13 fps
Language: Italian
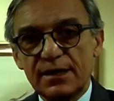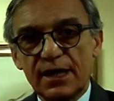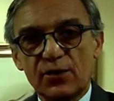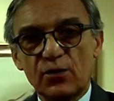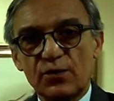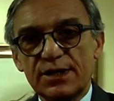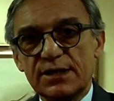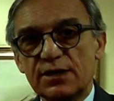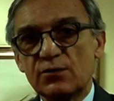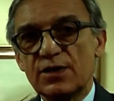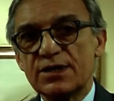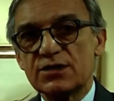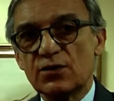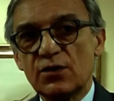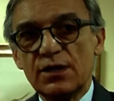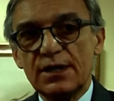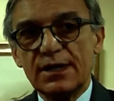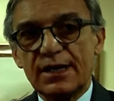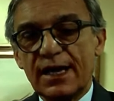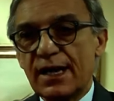Ecco, quindi questa
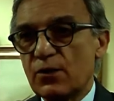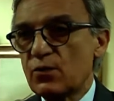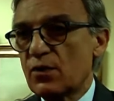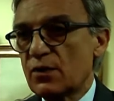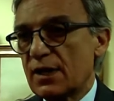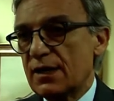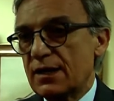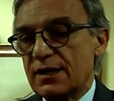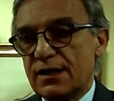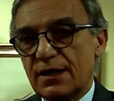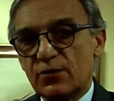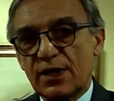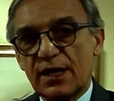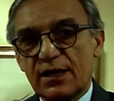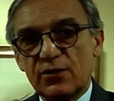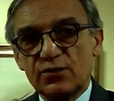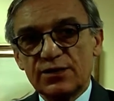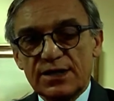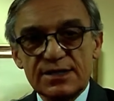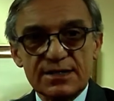è, un, è, una
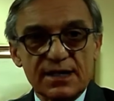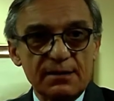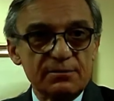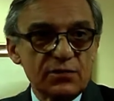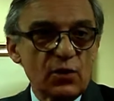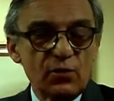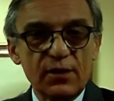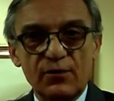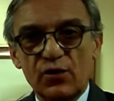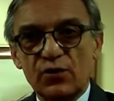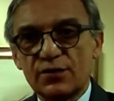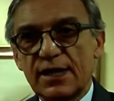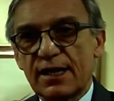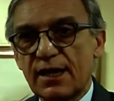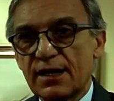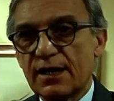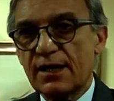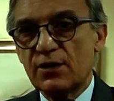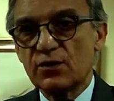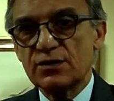notizia che comunque voglio dare
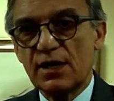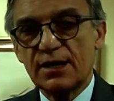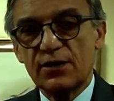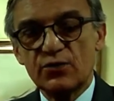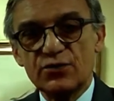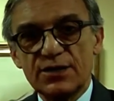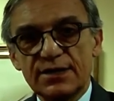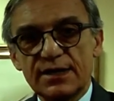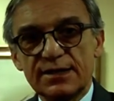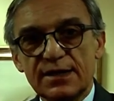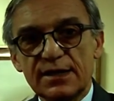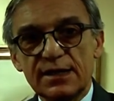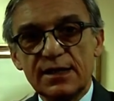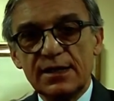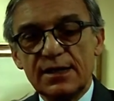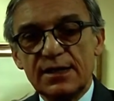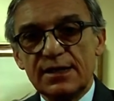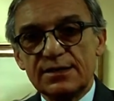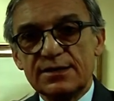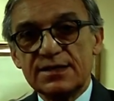anche ai, ai concittadini,
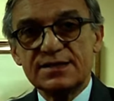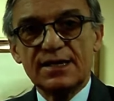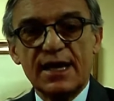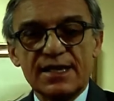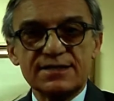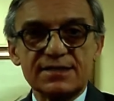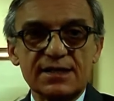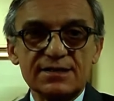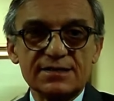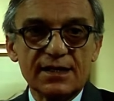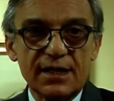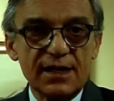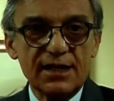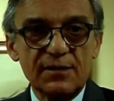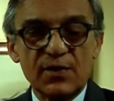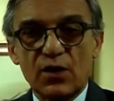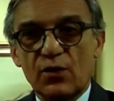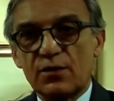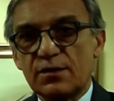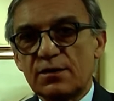di essere sereni,
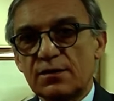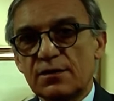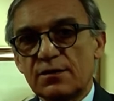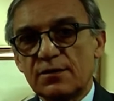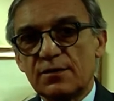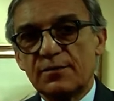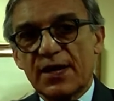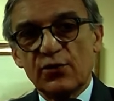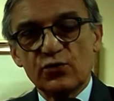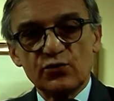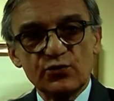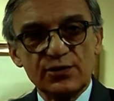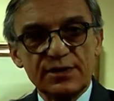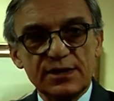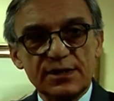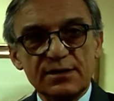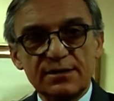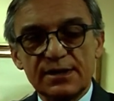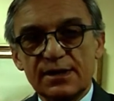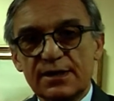però eh, prego tutti
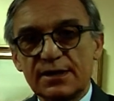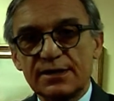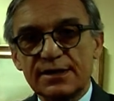eh,